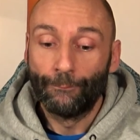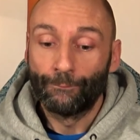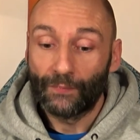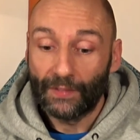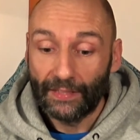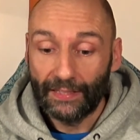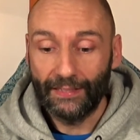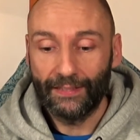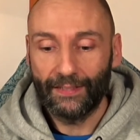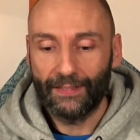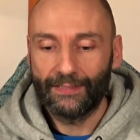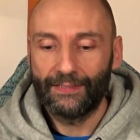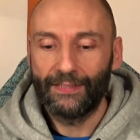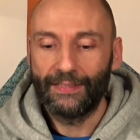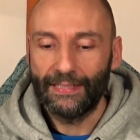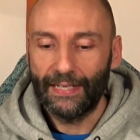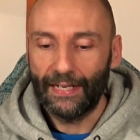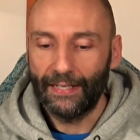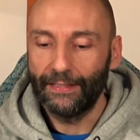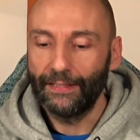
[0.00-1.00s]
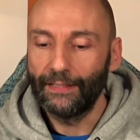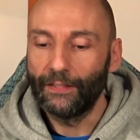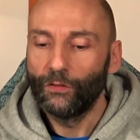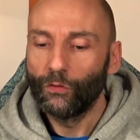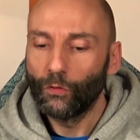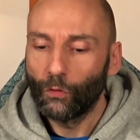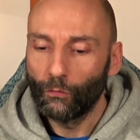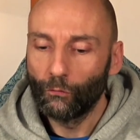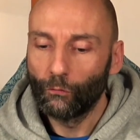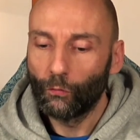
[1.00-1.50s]
Chiedere segnali
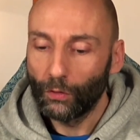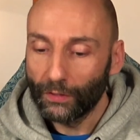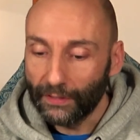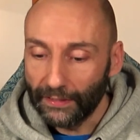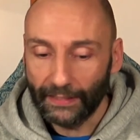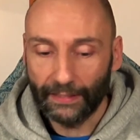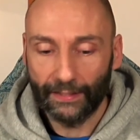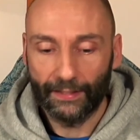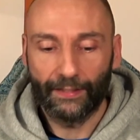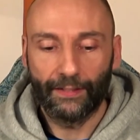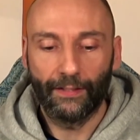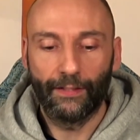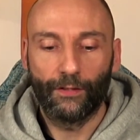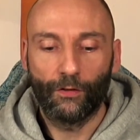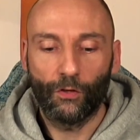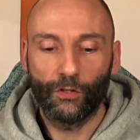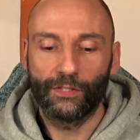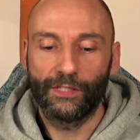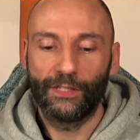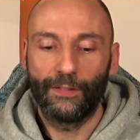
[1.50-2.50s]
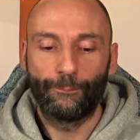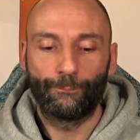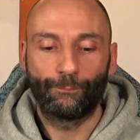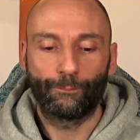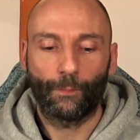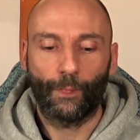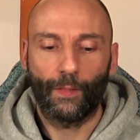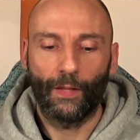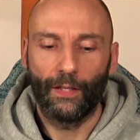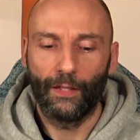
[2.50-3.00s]
non vuol dire che le cose
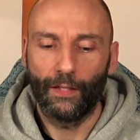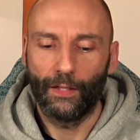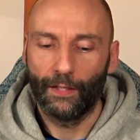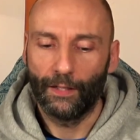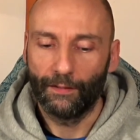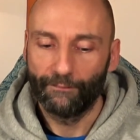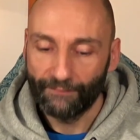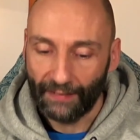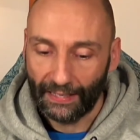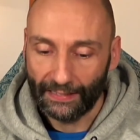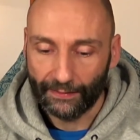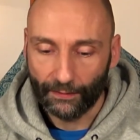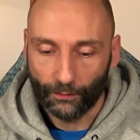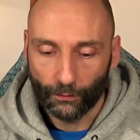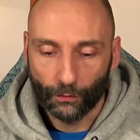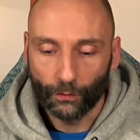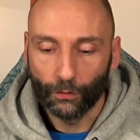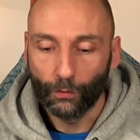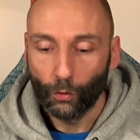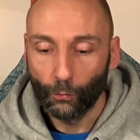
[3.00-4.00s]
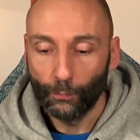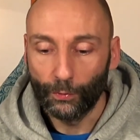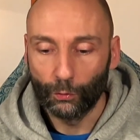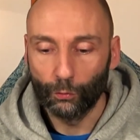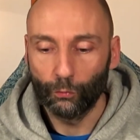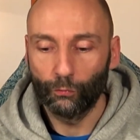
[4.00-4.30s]
eh, vadano come tu